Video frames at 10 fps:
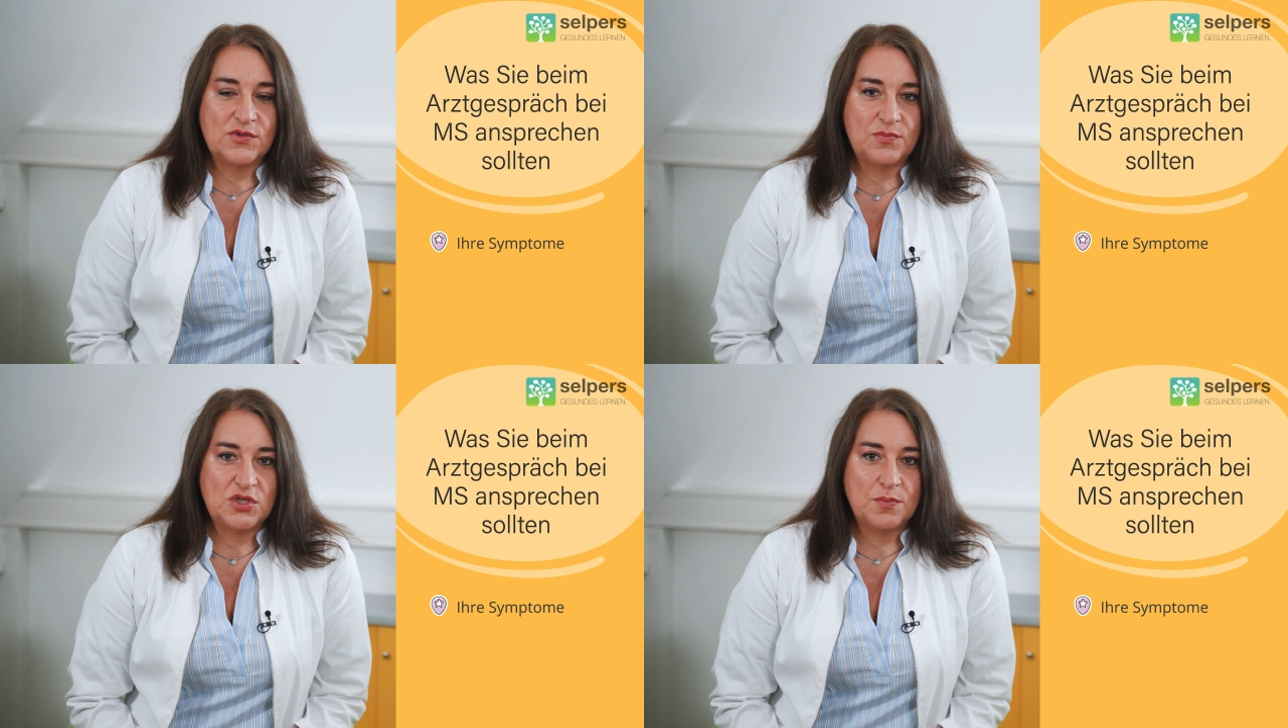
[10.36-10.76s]

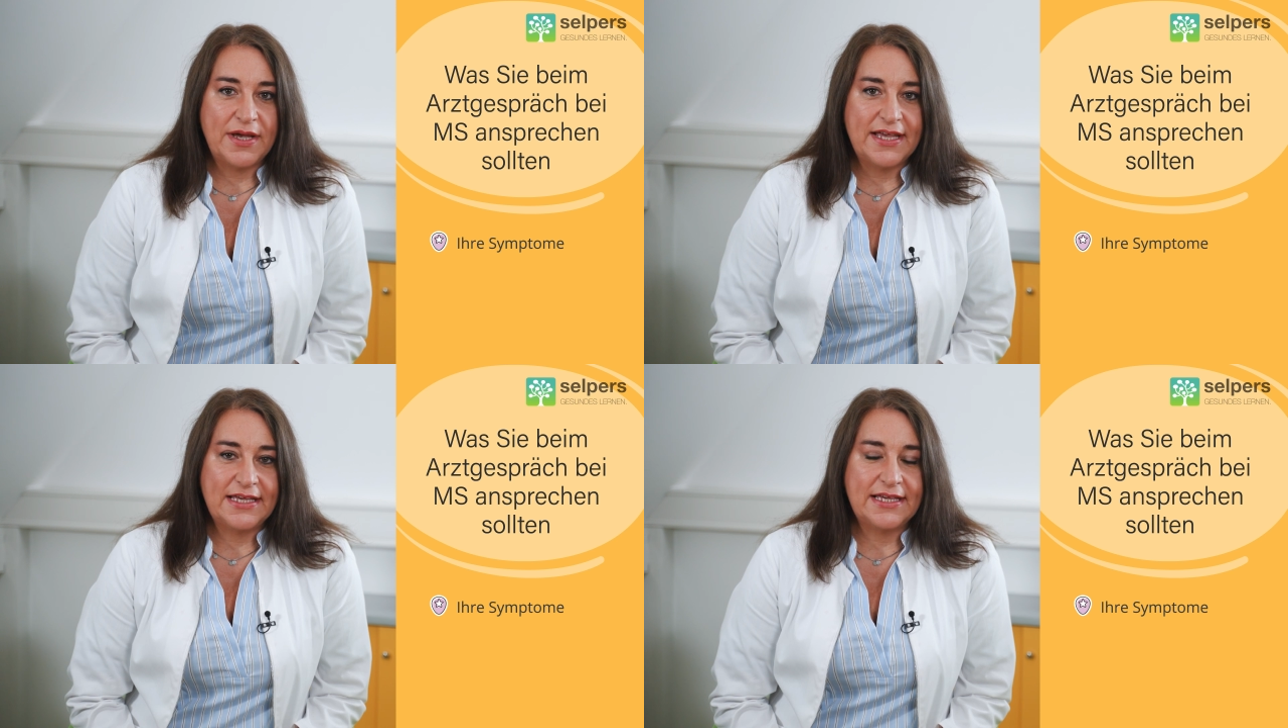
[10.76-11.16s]
zu
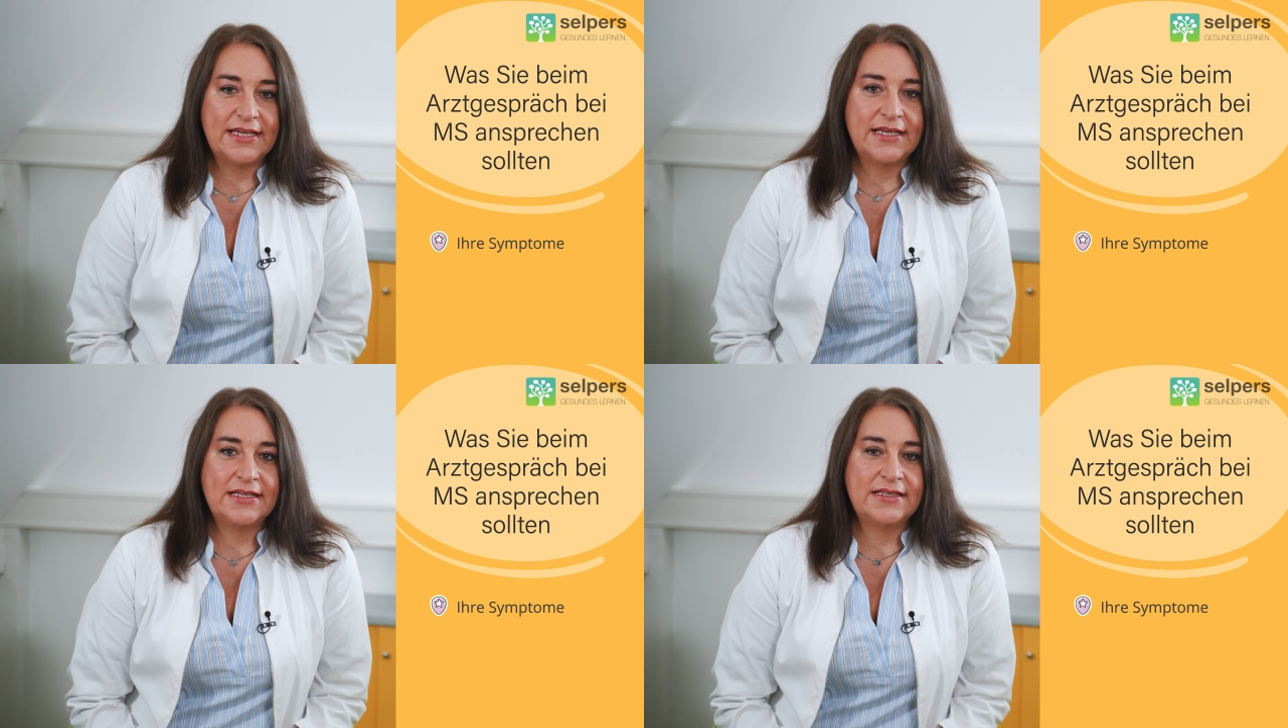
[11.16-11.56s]

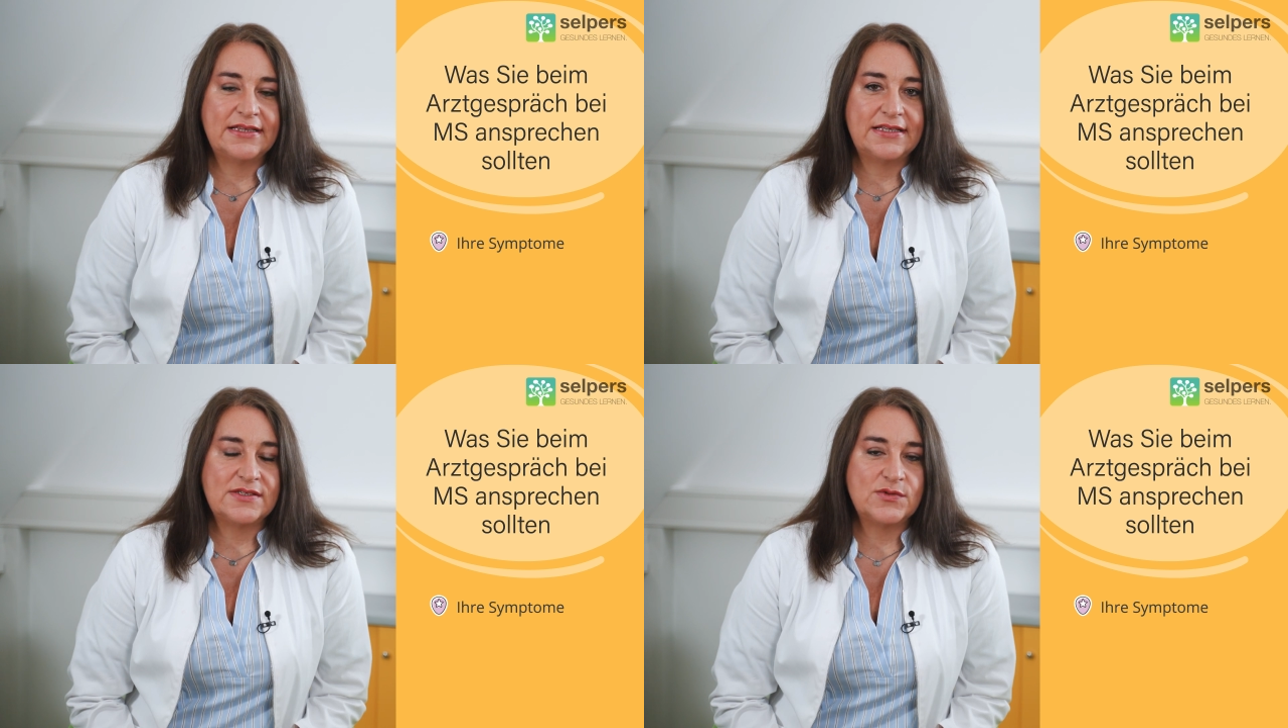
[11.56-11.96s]

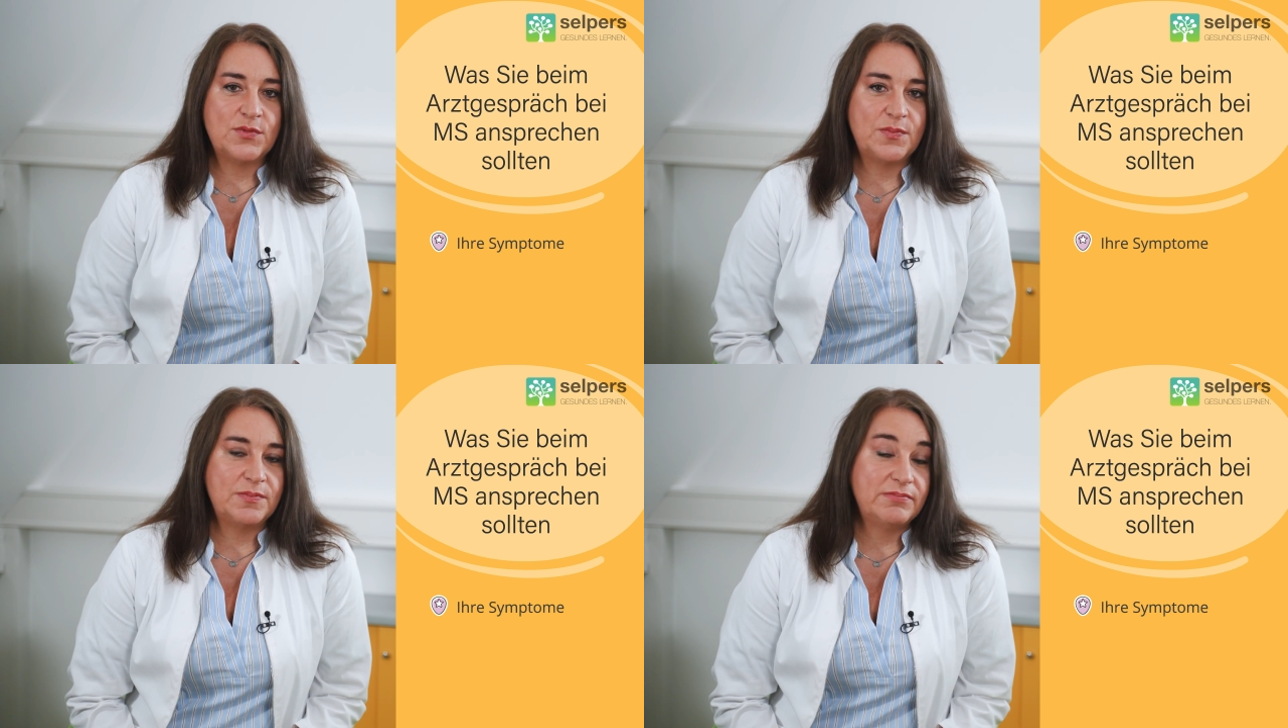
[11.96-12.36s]
besprechen. Dazu